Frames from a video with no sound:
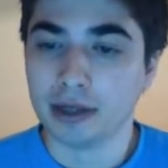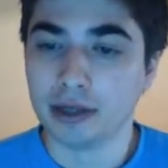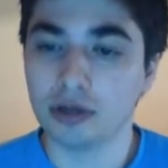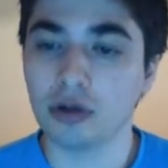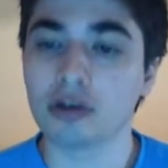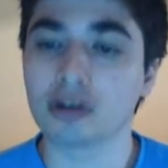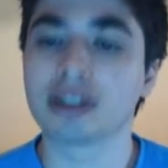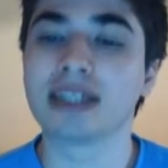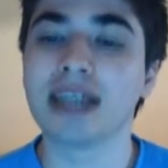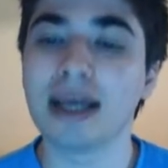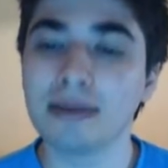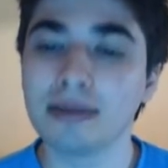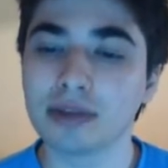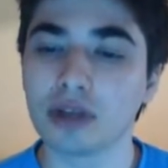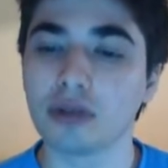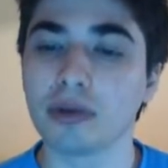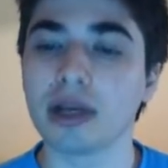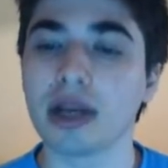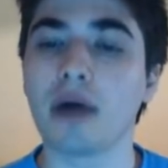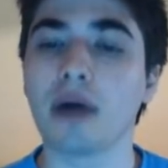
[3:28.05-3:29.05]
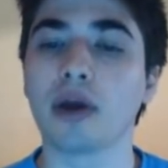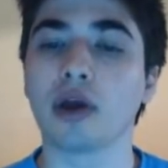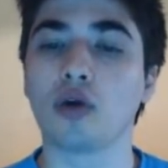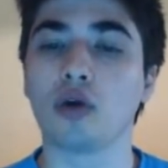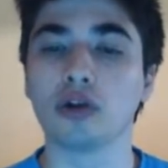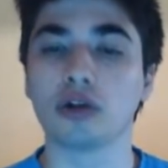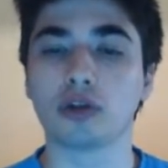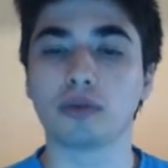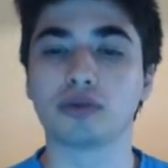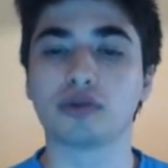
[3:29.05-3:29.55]
Nós estamos a dominar o
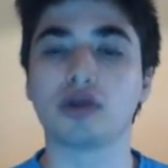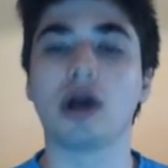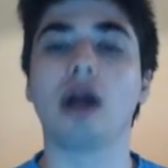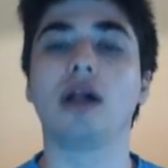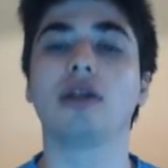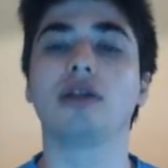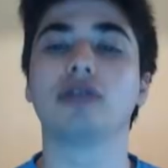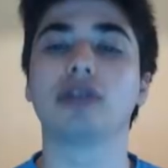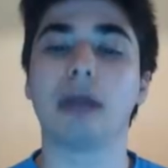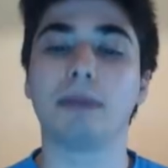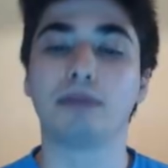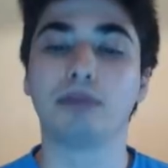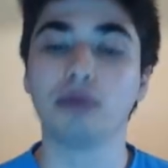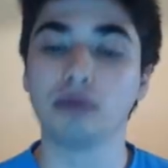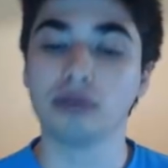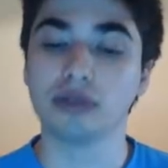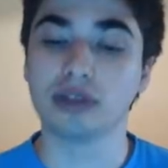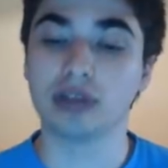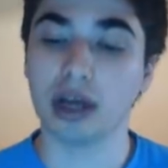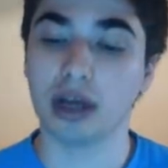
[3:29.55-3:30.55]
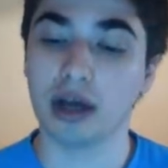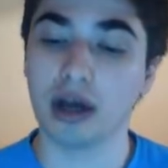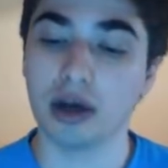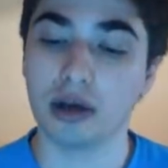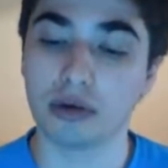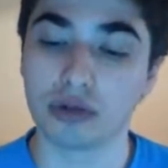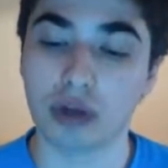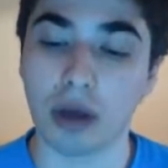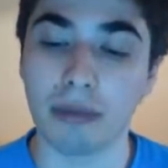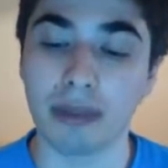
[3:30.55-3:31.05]
encontro, pessoal. Eu já pus
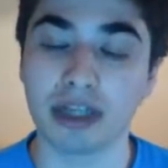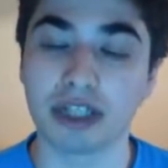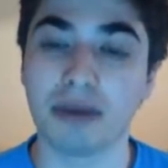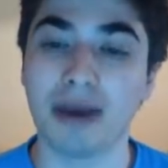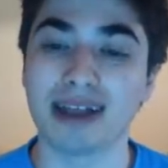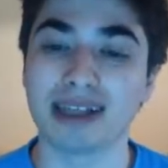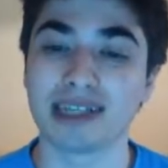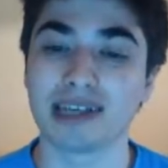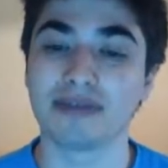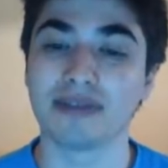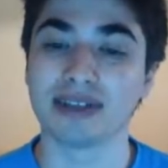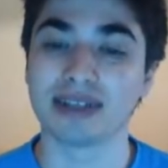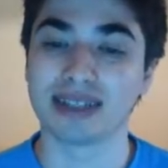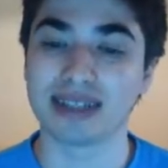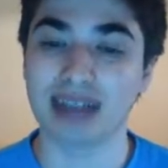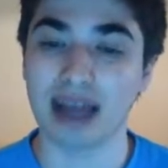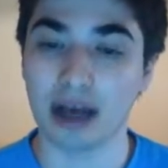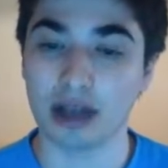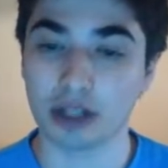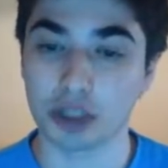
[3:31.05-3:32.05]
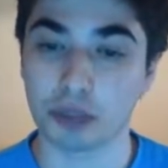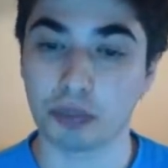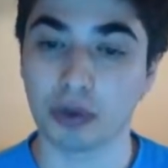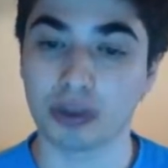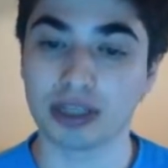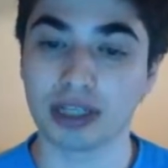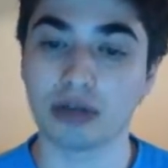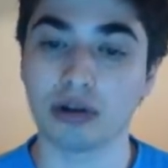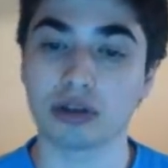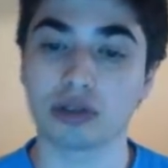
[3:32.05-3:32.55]
uh, os homens mais avançados.
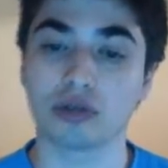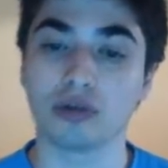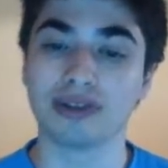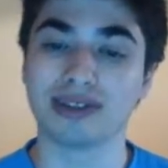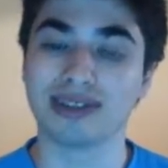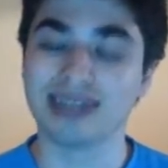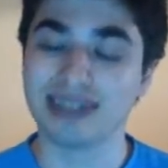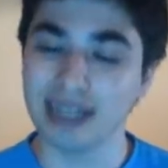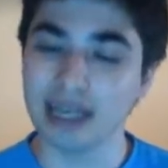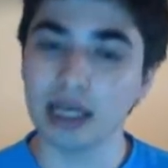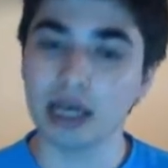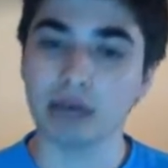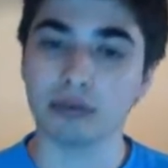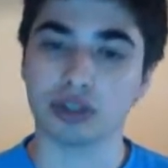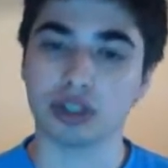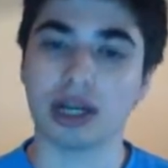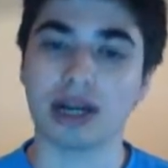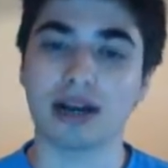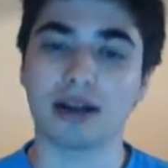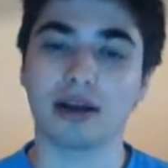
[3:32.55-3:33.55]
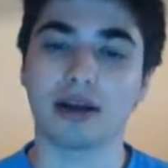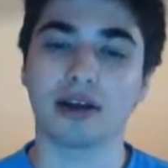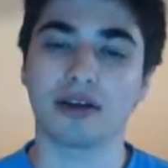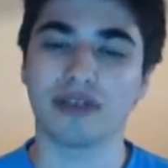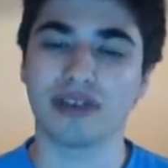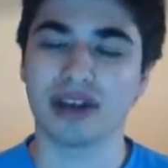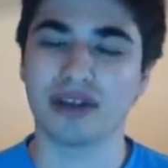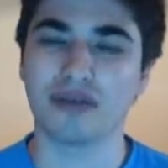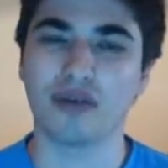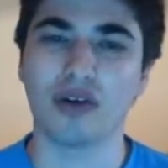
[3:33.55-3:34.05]
Pode ser que nós consigamos dar a
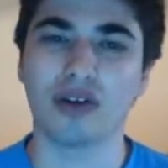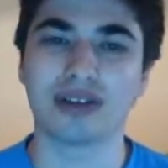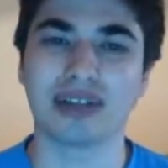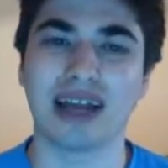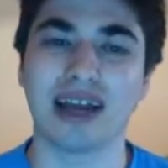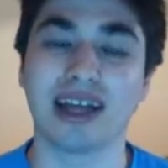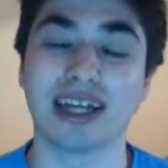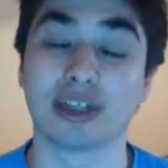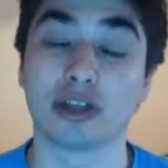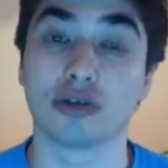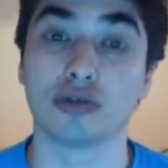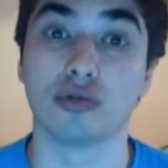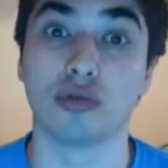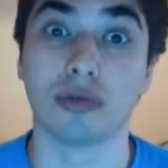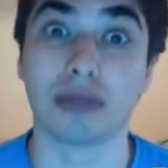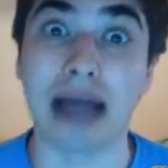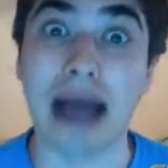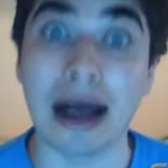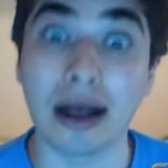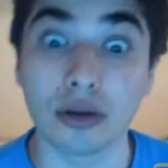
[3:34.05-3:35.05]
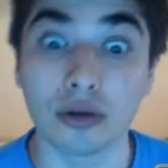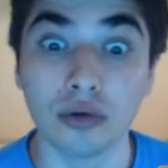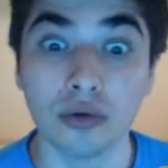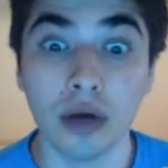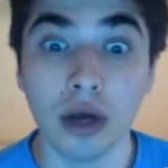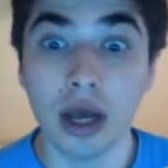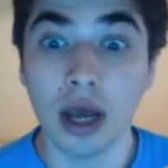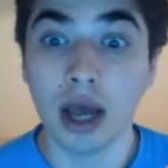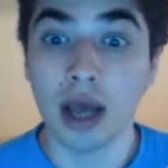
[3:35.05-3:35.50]
reviravolta a este resultado.